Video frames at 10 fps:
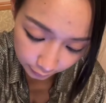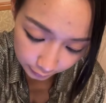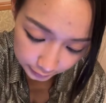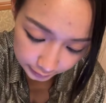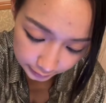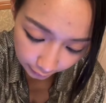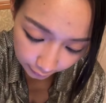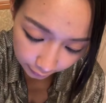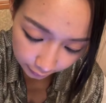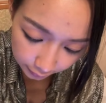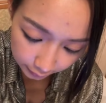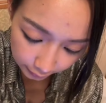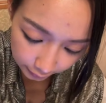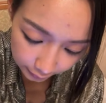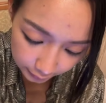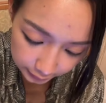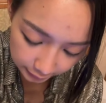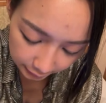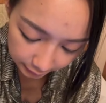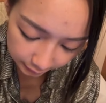Nó sao, nó
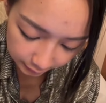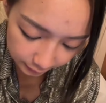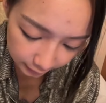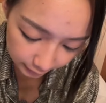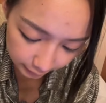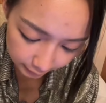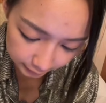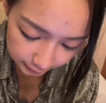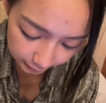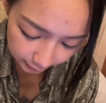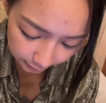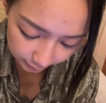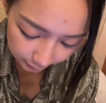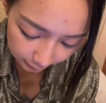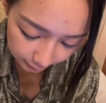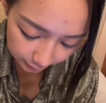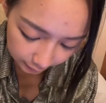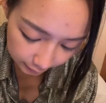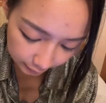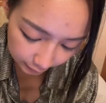sao, nó sao
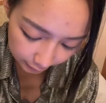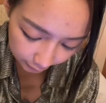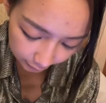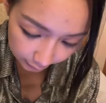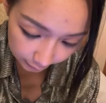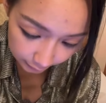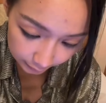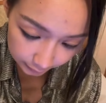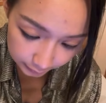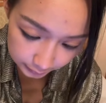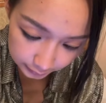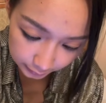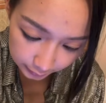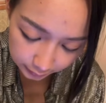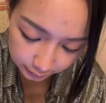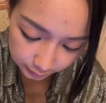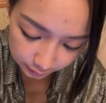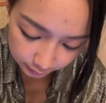Nó sao